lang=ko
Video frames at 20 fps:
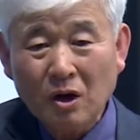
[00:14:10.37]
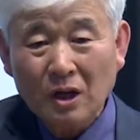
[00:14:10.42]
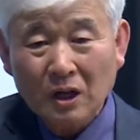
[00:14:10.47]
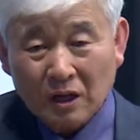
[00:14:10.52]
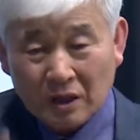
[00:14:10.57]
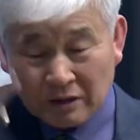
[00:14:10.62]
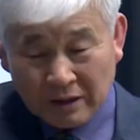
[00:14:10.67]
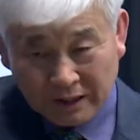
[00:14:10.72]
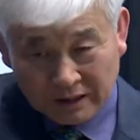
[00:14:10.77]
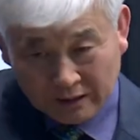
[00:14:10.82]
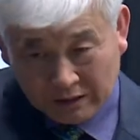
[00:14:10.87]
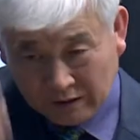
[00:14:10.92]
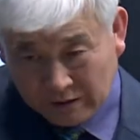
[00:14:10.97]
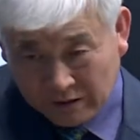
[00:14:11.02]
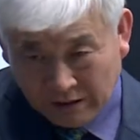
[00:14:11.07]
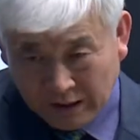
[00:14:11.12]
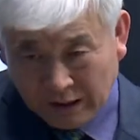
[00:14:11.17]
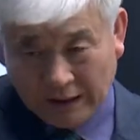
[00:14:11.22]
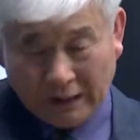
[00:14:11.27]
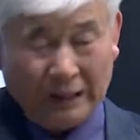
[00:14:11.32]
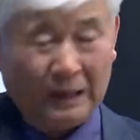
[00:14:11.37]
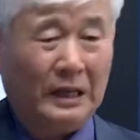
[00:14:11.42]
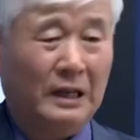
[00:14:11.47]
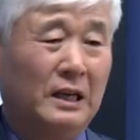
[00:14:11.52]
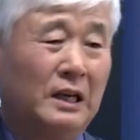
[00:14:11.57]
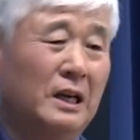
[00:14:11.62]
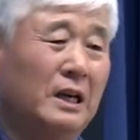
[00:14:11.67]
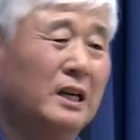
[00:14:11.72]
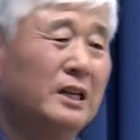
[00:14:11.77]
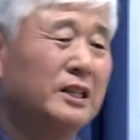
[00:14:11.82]
근데 그게
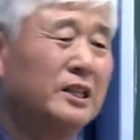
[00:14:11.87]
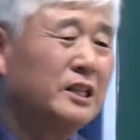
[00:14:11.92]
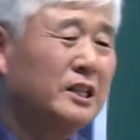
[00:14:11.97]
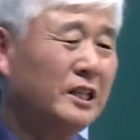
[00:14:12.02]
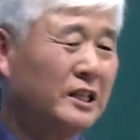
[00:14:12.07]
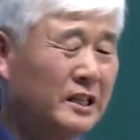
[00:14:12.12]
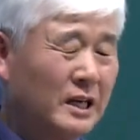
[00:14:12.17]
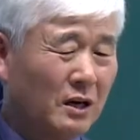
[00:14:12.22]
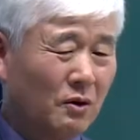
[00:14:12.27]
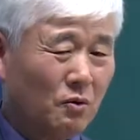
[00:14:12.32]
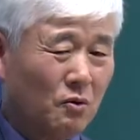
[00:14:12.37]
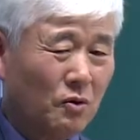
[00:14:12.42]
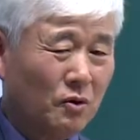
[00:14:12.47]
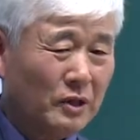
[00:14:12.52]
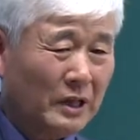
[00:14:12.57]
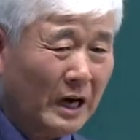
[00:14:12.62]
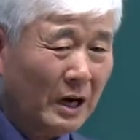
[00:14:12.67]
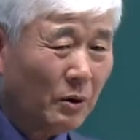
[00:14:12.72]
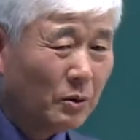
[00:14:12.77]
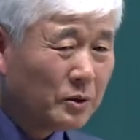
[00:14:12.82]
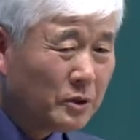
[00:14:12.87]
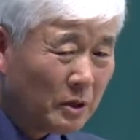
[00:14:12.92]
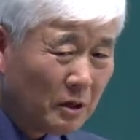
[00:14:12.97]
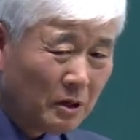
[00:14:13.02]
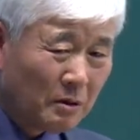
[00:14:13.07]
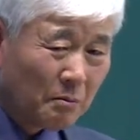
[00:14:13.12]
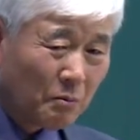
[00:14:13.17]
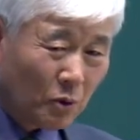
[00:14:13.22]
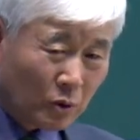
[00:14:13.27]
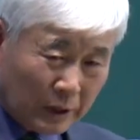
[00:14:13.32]
시장으로
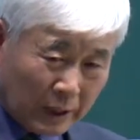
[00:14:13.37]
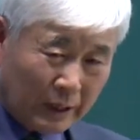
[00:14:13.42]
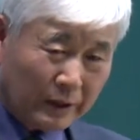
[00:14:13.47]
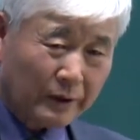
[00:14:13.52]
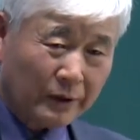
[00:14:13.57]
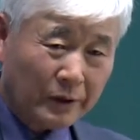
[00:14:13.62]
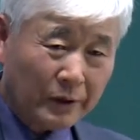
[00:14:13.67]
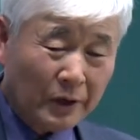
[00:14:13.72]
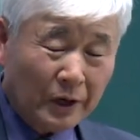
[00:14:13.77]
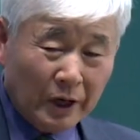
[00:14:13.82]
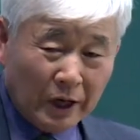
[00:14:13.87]
나오질 못한 거예요.